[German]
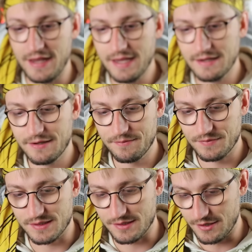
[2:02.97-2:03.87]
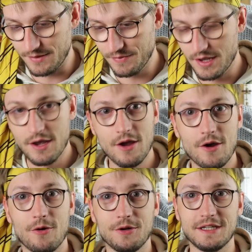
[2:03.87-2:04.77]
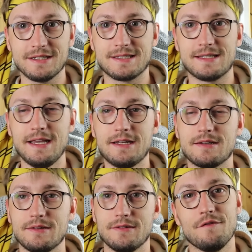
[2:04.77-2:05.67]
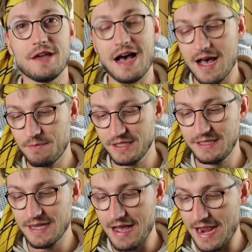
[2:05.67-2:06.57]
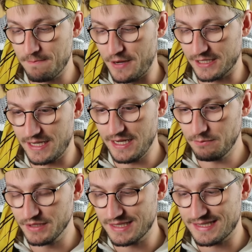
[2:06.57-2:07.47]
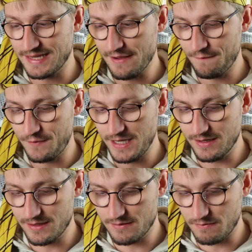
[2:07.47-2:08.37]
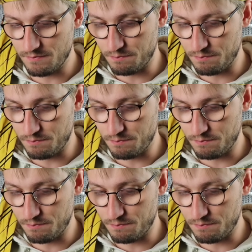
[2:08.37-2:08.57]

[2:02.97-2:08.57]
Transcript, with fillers: weg. So. Und ihr seht, wir haben hier ein Paket mit sehr vielen